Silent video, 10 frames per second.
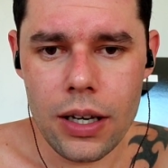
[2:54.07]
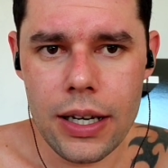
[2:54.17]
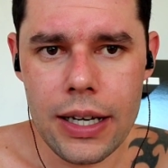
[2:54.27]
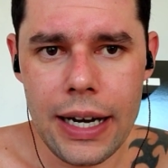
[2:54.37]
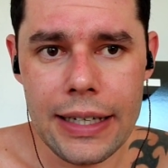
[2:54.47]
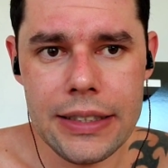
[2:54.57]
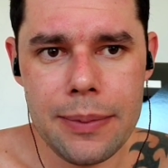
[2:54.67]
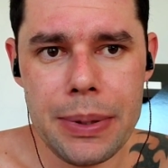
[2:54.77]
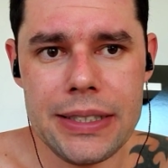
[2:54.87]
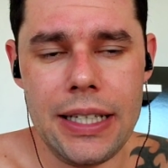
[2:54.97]
é, haja
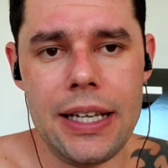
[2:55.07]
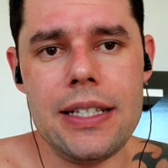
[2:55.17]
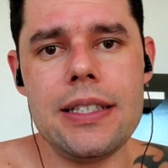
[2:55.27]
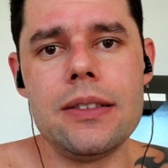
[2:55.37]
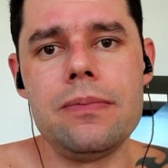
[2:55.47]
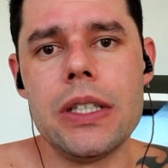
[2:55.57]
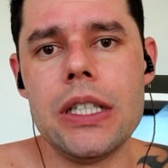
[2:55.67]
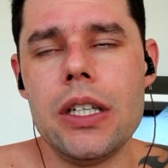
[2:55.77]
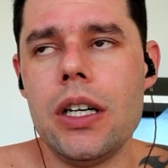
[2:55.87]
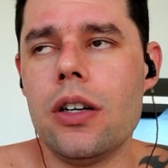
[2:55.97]
paciência
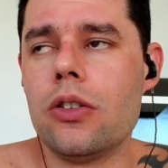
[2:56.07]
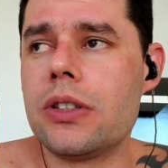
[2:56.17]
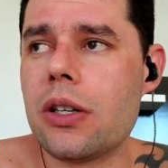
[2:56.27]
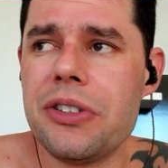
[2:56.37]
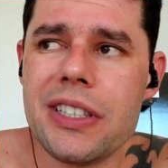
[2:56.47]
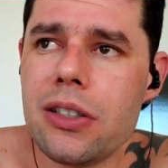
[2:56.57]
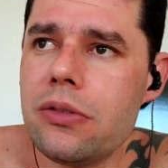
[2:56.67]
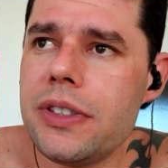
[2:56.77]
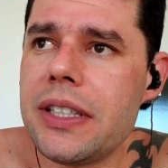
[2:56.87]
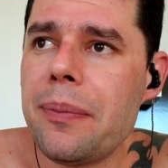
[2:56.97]
Outra coisa que eu
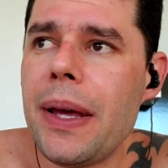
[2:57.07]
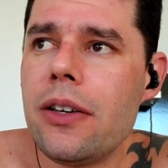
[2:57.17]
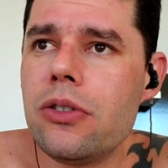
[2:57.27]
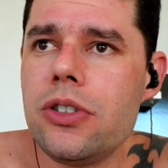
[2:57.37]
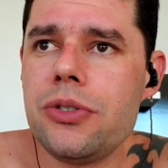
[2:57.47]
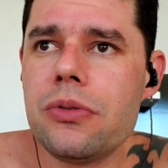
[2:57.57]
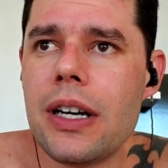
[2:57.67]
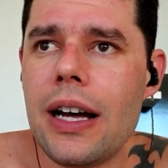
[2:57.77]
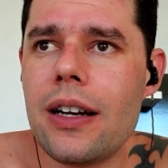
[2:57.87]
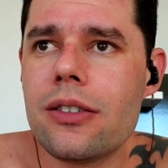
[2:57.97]
vi também hoje, um
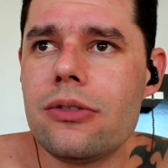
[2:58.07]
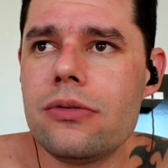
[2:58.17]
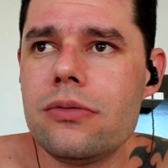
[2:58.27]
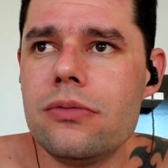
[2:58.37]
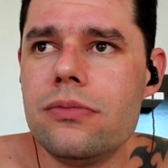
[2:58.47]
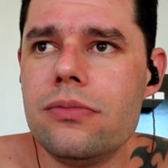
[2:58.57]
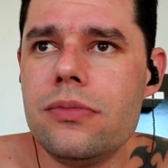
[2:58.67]
cara com